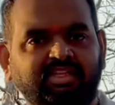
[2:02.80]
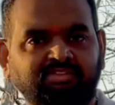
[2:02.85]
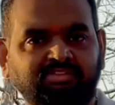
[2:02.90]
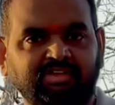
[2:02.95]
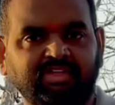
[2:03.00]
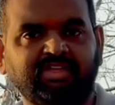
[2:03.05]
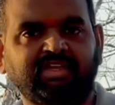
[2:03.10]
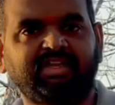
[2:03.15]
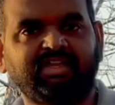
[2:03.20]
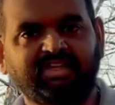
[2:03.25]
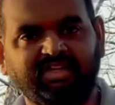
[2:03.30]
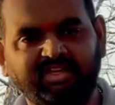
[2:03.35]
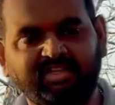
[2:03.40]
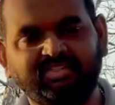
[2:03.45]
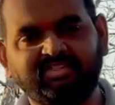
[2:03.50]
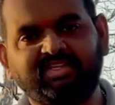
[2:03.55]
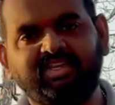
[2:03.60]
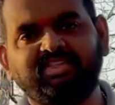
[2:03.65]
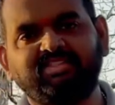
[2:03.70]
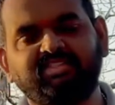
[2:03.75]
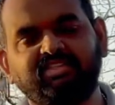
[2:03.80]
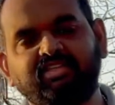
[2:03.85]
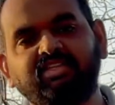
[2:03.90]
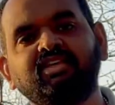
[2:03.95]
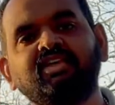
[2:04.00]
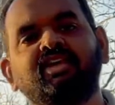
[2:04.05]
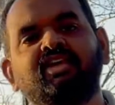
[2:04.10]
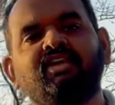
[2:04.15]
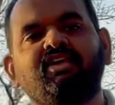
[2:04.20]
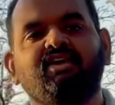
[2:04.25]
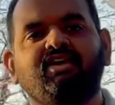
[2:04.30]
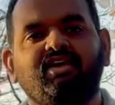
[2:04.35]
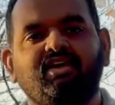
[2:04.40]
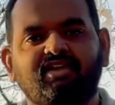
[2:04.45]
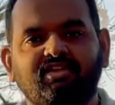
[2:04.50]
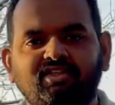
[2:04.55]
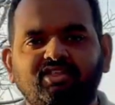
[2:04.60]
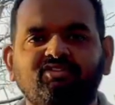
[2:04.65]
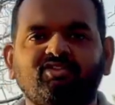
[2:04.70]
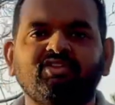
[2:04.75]
இருபதில் ரிலீஸ் ஆச்சு
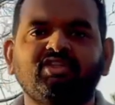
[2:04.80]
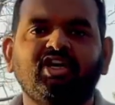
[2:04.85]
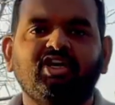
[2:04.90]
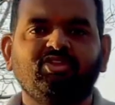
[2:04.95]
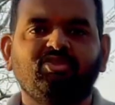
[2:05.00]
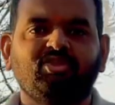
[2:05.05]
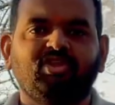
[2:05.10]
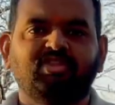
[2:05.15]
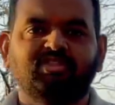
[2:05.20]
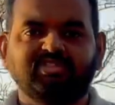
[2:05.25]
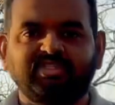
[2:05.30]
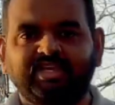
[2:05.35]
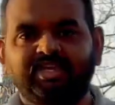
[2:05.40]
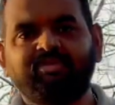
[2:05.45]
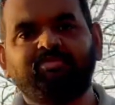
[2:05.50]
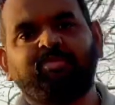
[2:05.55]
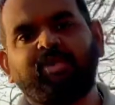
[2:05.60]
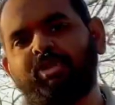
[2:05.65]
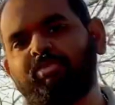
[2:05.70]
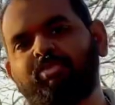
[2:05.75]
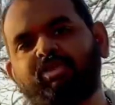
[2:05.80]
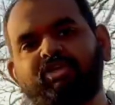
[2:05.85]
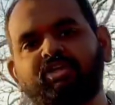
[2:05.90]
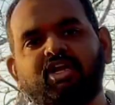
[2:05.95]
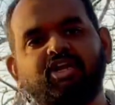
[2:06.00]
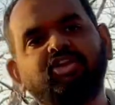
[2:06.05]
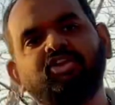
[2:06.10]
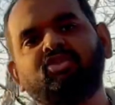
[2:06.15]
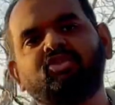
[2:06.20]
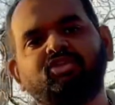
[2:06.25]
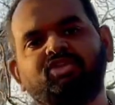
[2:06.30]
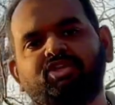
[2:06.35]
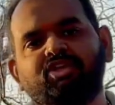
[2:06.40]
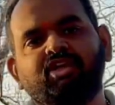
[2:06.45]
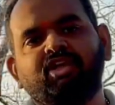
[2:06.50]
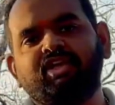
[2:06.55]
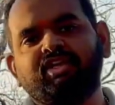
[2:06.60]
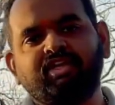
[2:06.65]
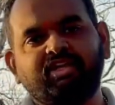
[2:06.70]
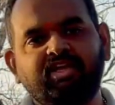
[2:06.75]
இது வந்து அதோட செகண்ட் பார்ட் பட்
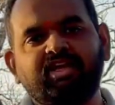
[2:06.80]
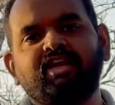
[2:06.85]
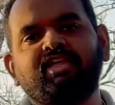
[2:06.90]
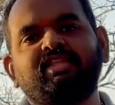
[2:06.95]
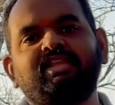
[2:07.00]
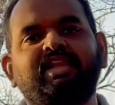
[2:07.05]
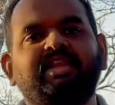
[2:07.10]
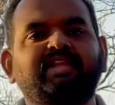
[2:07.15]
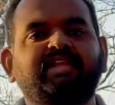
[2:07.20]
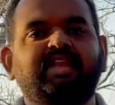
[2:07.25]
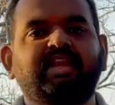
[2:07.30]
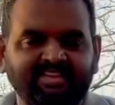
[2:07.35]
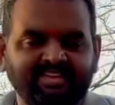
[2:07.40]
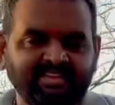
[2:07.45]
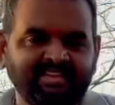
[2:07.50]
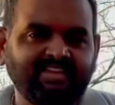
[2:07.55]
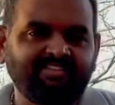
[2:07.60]
கண்டினியூட்டியாக இருக்காதுன்னு நினைக்கிறேன் இந்த